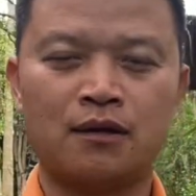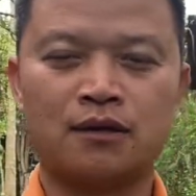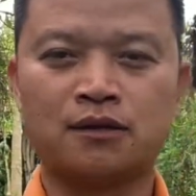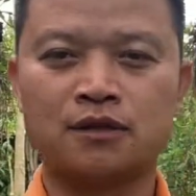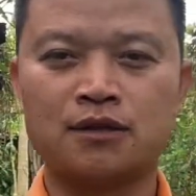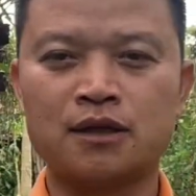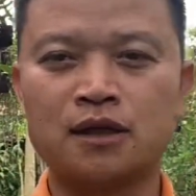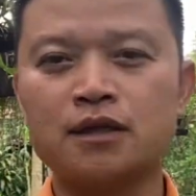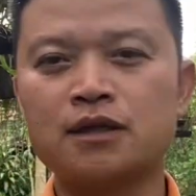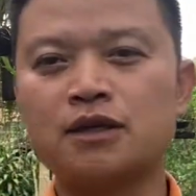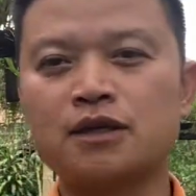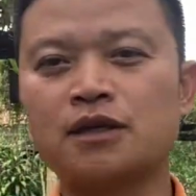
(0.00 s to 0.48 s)

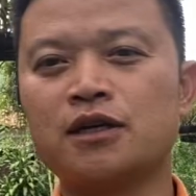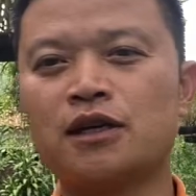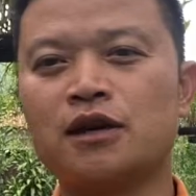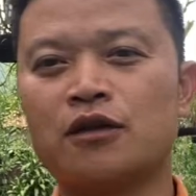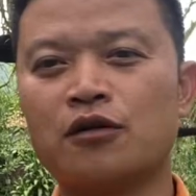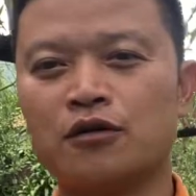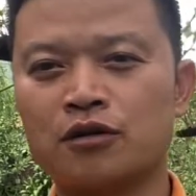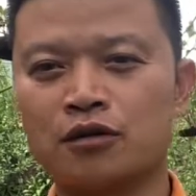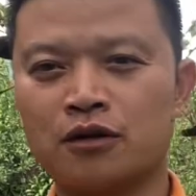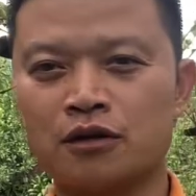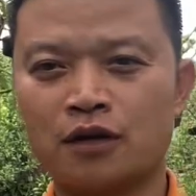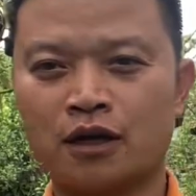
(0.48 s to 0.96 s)
rất
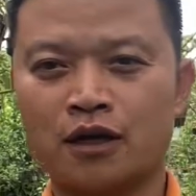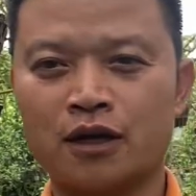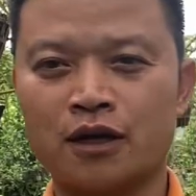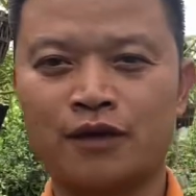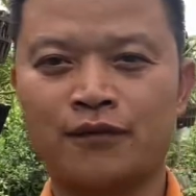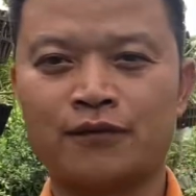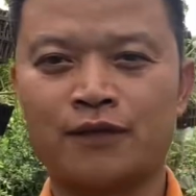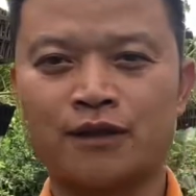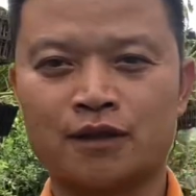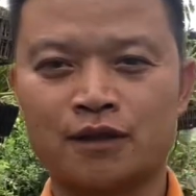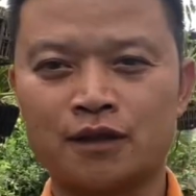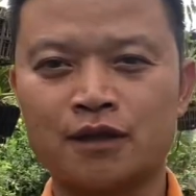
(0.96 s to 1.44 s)
nhiều người
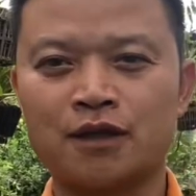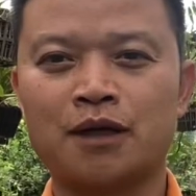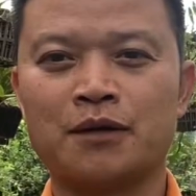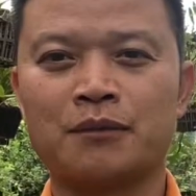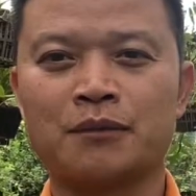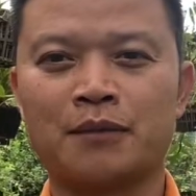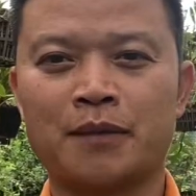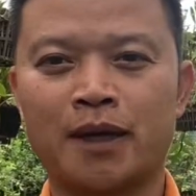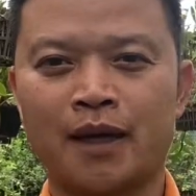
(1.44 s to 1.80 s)
vào thời điểm